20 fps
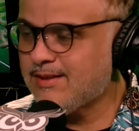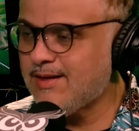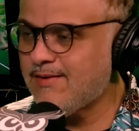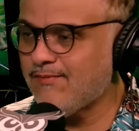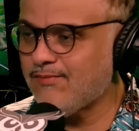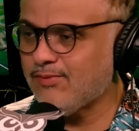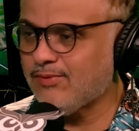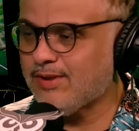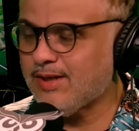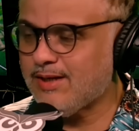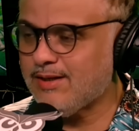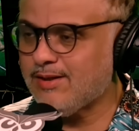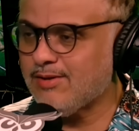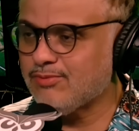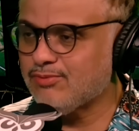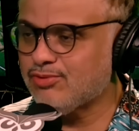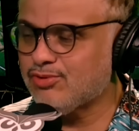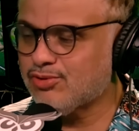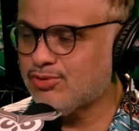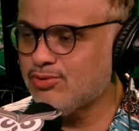tem vontade de dar
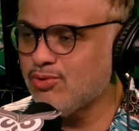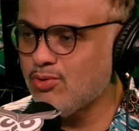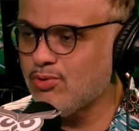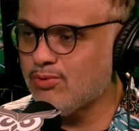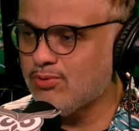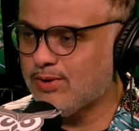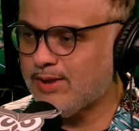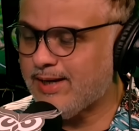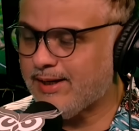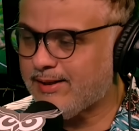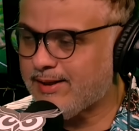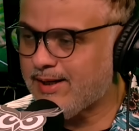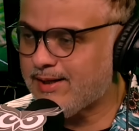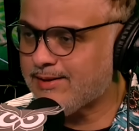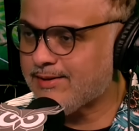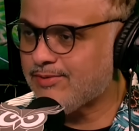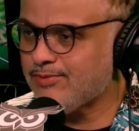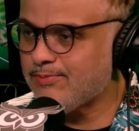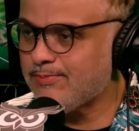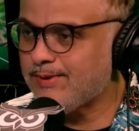um soco na
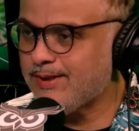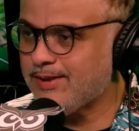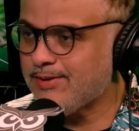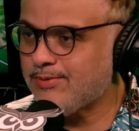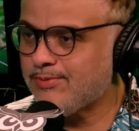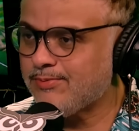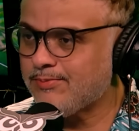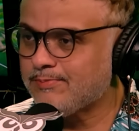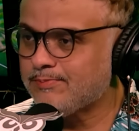cara do mano?